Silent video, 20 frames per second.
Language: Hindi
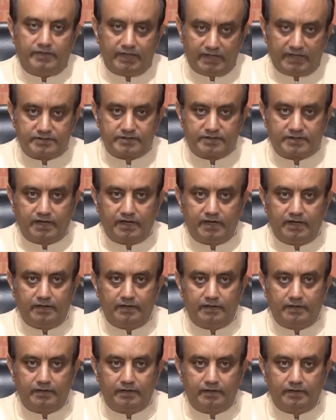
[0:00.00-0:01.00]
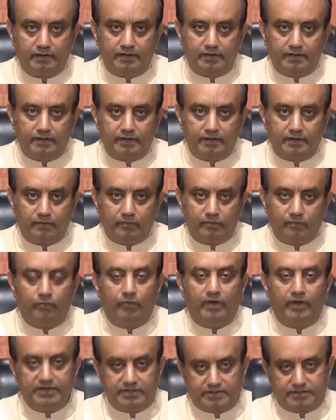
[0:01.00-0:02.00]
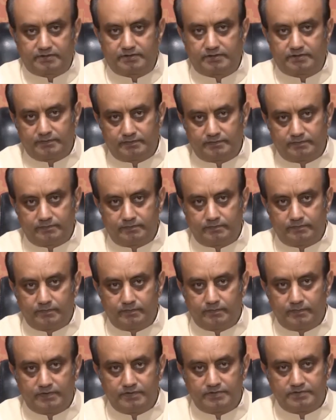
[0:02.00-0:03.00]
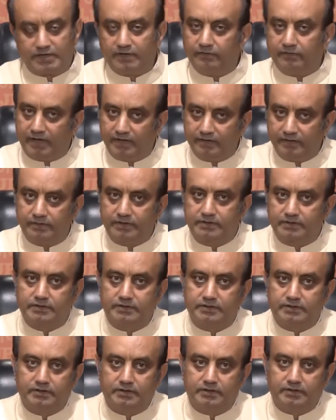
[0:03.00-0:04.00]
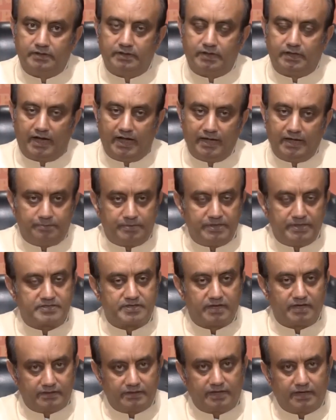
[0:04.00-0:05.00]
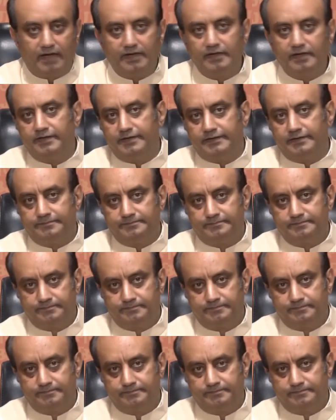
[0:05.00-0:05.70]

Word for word: देश के वरिष्ठ सेवानिवृत्त आईपीएस अधिकारी ने